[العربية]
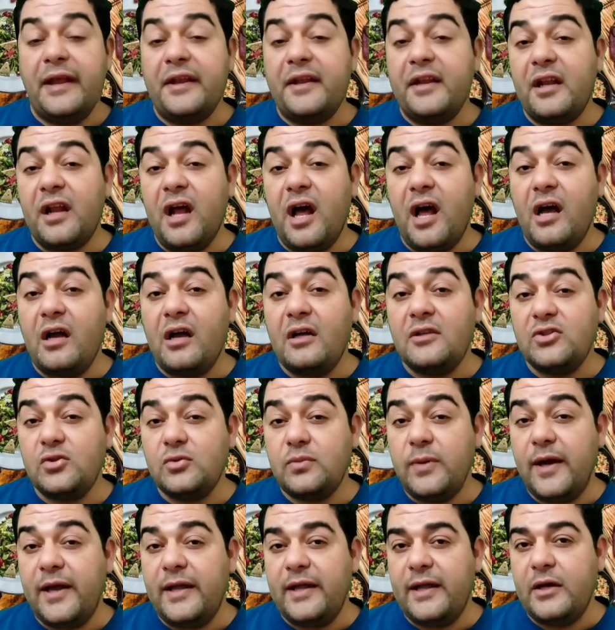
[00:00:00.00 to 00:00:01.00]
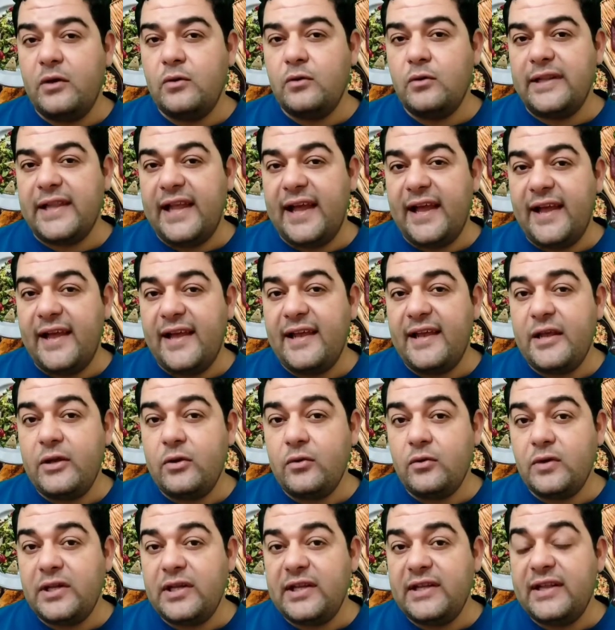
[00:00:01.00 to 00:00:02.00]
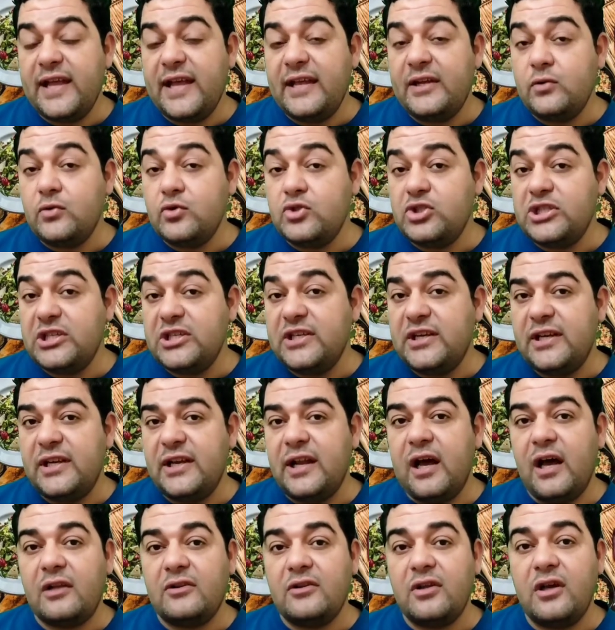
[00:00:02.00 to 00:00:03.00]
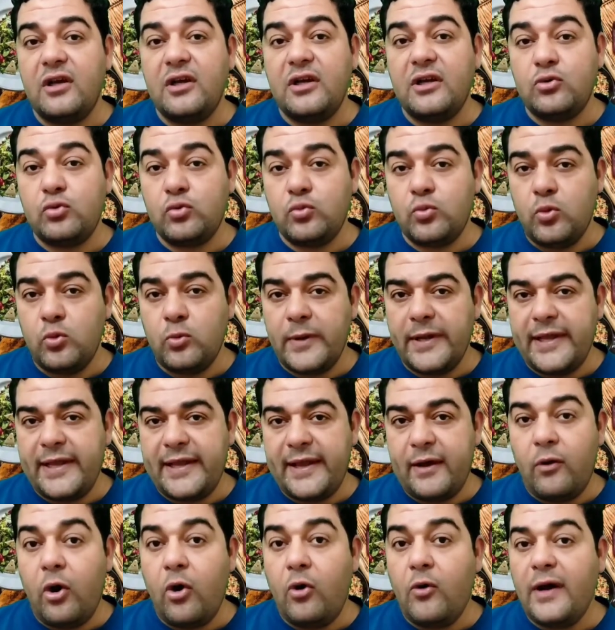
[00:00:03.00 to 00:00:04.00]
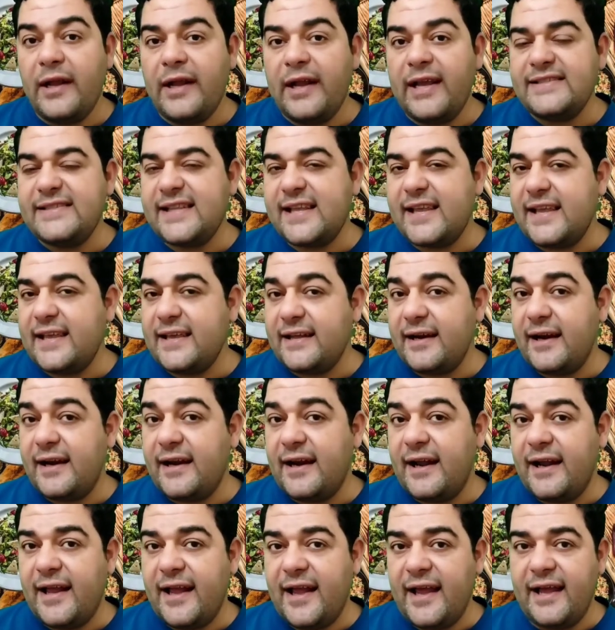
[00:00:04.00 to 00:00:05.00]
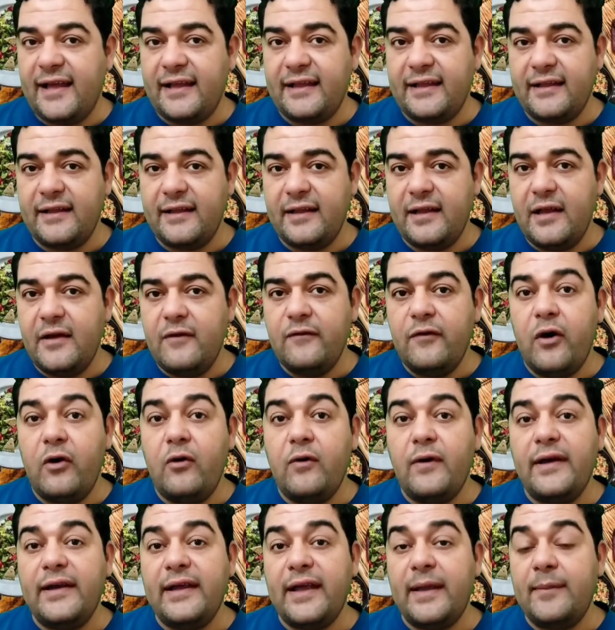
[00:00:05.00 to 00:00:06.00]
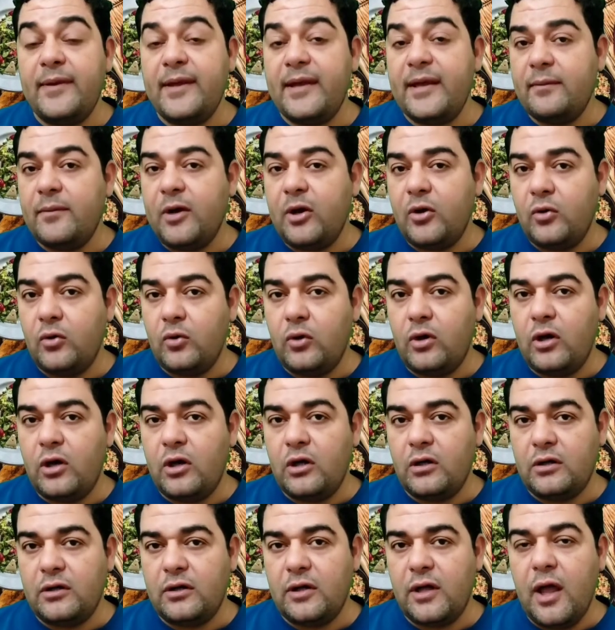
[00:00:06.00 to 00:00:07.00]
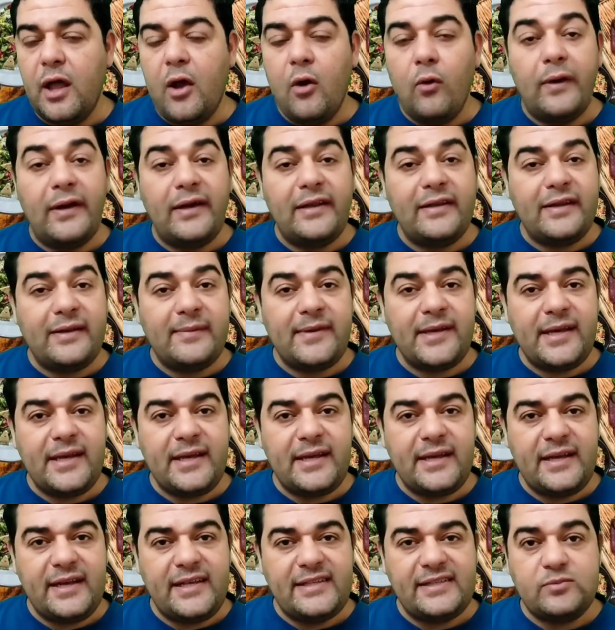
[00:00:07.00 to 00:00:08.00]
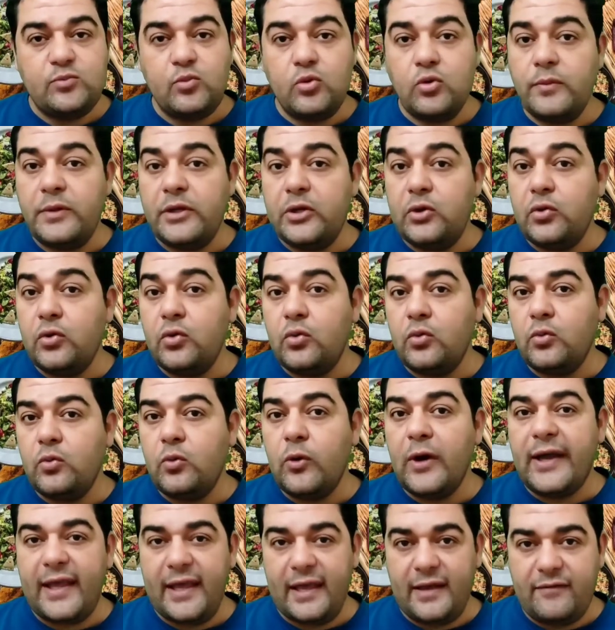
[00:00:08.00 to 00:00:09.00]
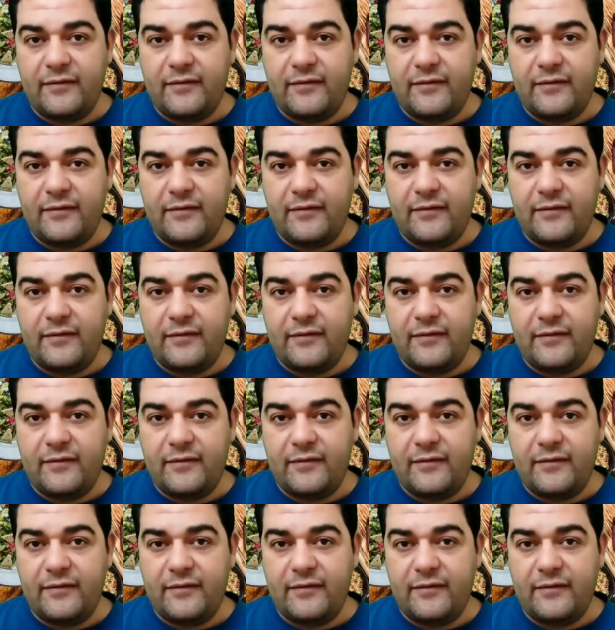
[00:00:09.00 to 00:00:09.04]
لأن الحق سبحانه وتعالى يريد أن يشير إلى عطاء الربوبية وهو ليس حكرا على أحد فهو لجميع المخلوقات ولجميع الناس مؤمنهم